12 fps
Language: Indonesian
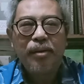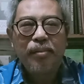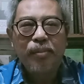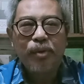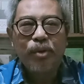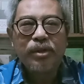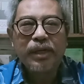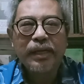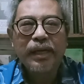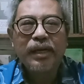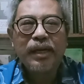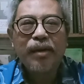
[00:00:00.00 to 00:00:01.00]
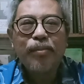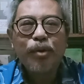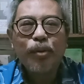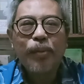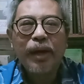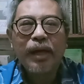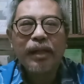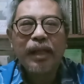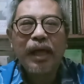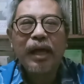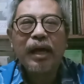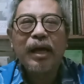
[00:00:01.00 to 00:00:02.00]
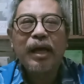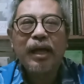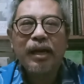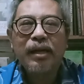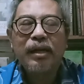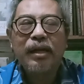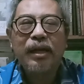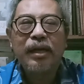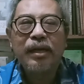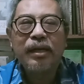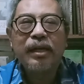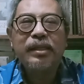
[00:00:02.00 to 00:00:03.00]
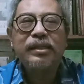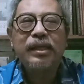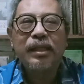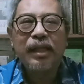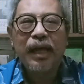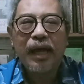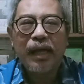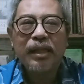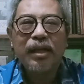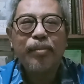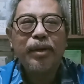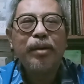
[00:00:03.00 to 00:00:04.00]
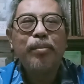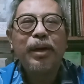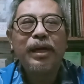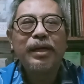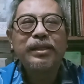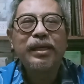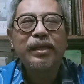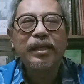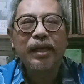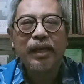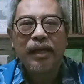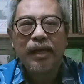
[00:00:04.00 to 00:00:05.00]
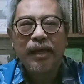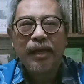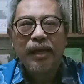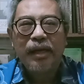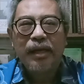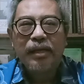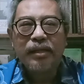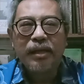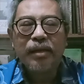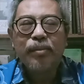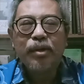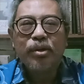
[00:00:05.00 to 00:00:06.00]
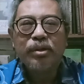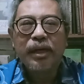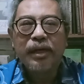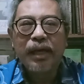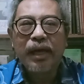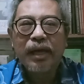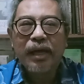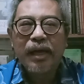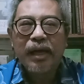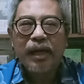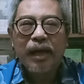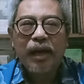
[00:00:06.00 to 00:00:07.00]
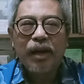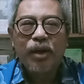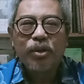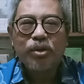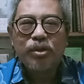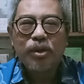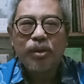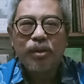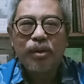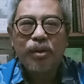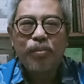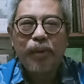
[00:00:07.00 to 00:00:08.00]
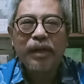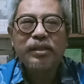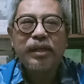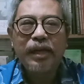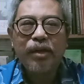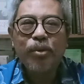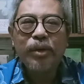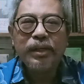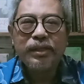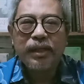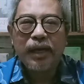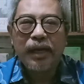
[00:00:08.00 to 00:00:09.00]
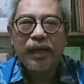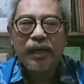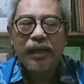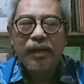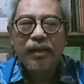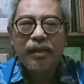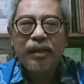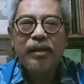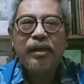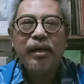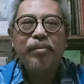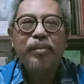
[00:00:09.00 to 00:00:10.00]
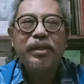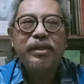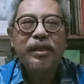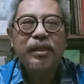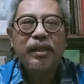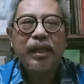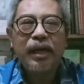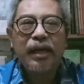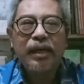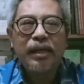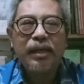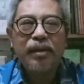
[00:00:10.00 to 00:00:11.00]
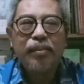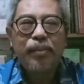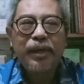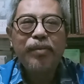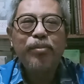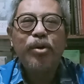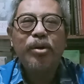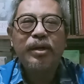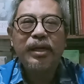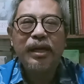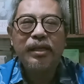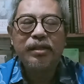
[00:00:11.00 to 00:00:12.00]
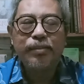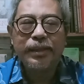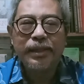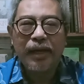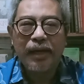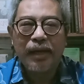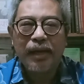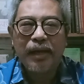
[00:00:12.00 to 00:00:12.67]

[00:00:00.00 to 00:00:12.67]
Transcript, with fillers: menurut saya adalah merupakan akar dari kecintaan kepada bangsanya. Jadi menurut saya kalau so, bangsa Indonesia tidak mencintai primordialismenya,